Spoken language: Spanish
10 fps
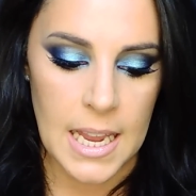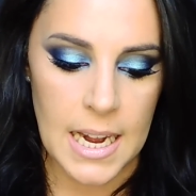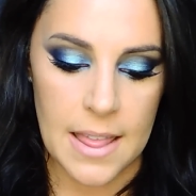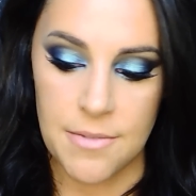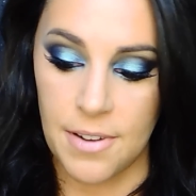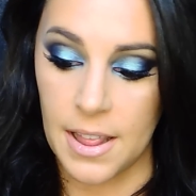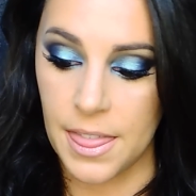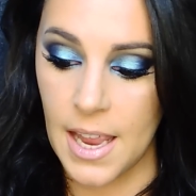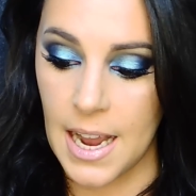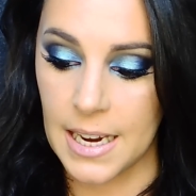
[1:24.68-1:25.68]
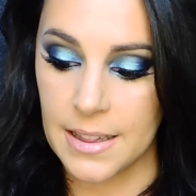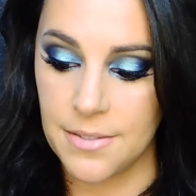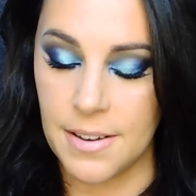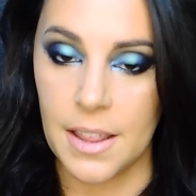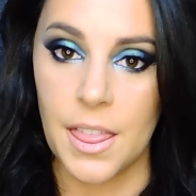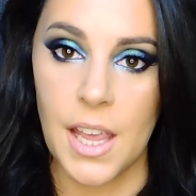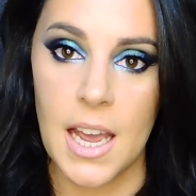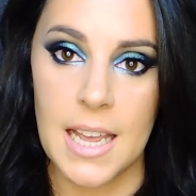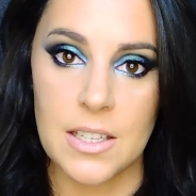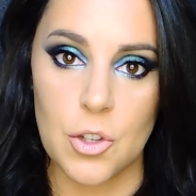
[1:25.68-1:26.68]
Y la diferencia, la gran
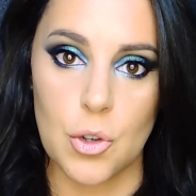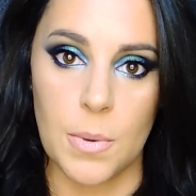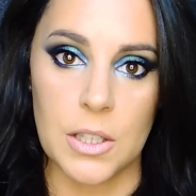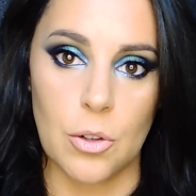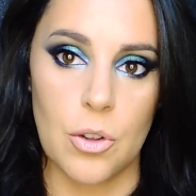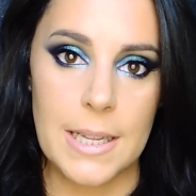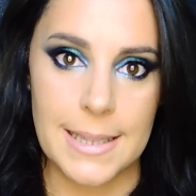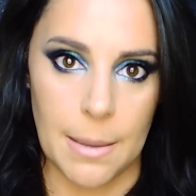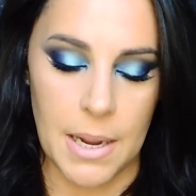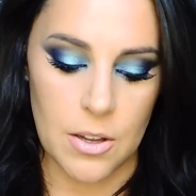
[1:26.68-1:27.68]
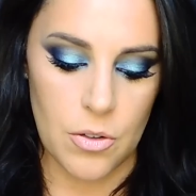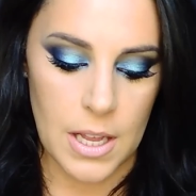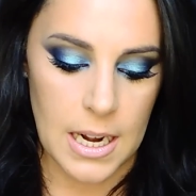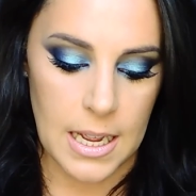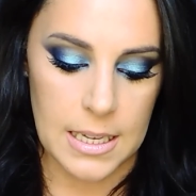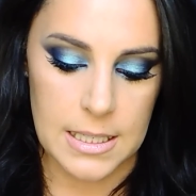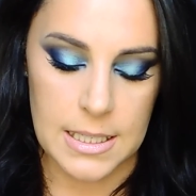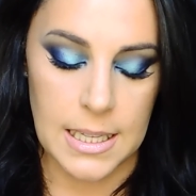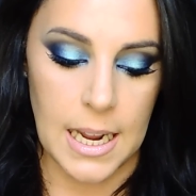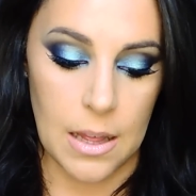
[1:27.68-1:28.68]
diferencia es sobre todo el tamaño de,
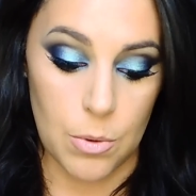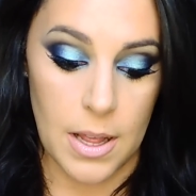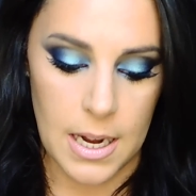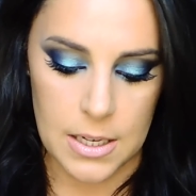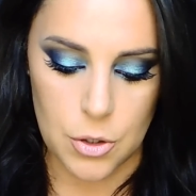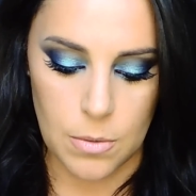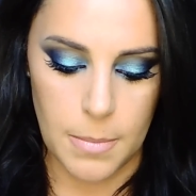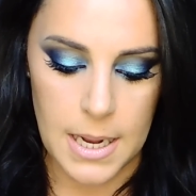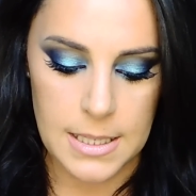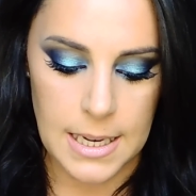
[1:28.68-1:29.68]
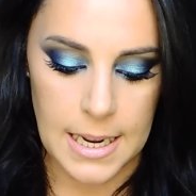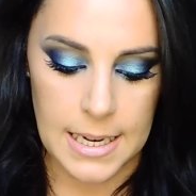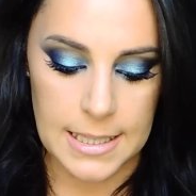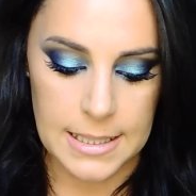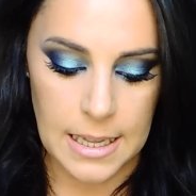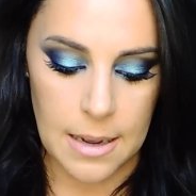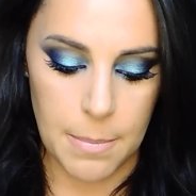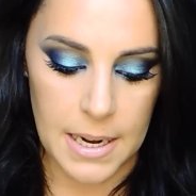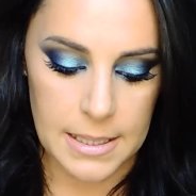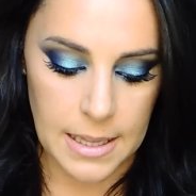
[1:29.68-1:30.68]
las, de cada una de las sombras. En
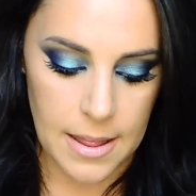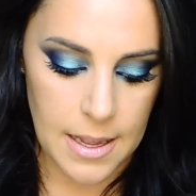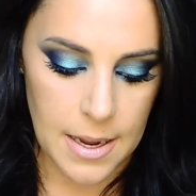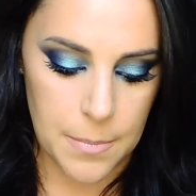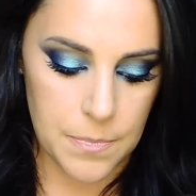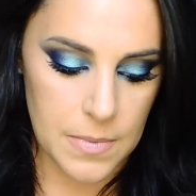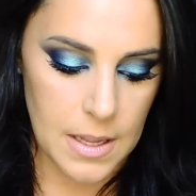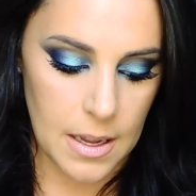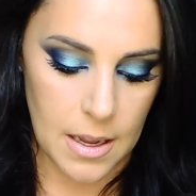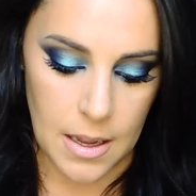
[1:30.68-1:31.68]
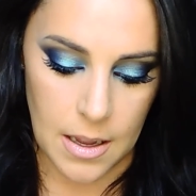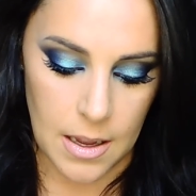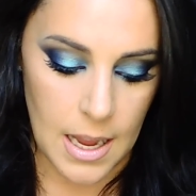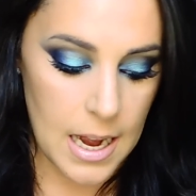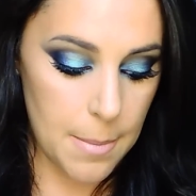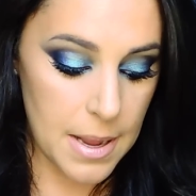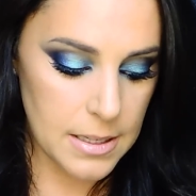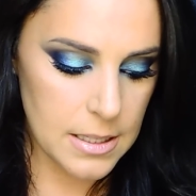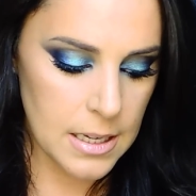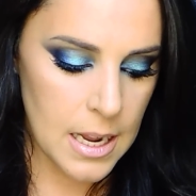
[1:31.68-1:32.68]
esta paleta de, de
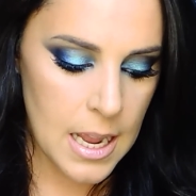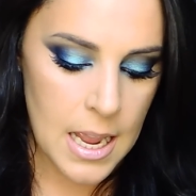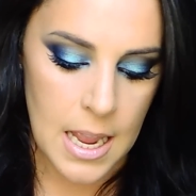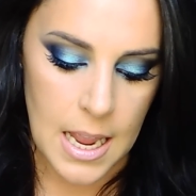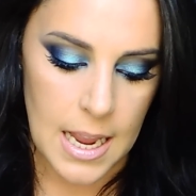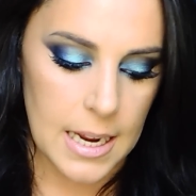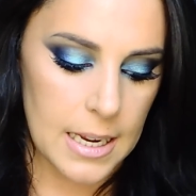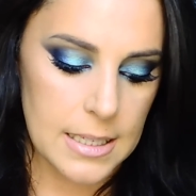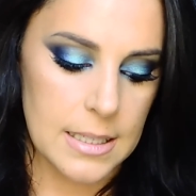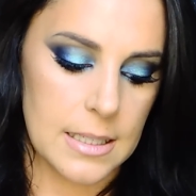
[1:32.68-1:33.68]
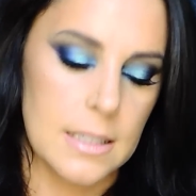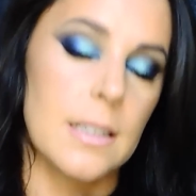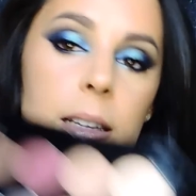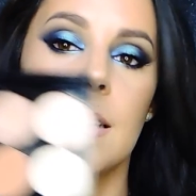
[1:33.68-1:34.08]
Elements es,